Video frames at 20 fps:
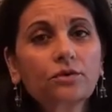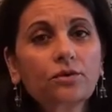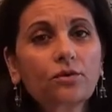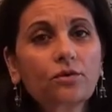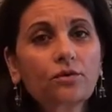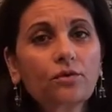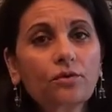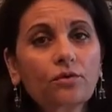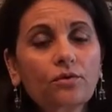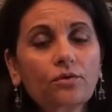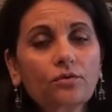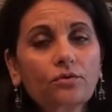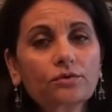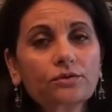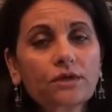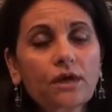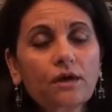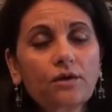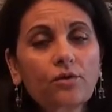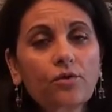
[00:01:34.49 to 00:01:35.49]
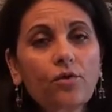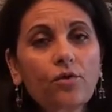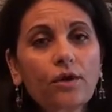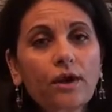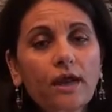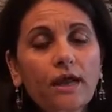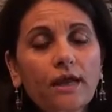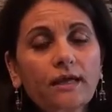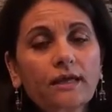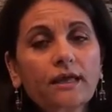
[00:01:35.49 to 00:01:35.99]
तो उसका
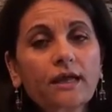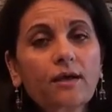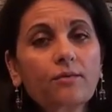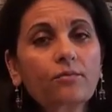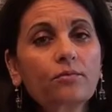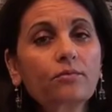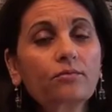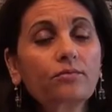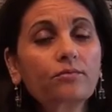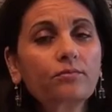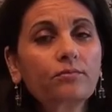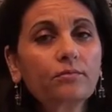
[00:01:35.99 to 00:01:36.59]
गोल है कि हम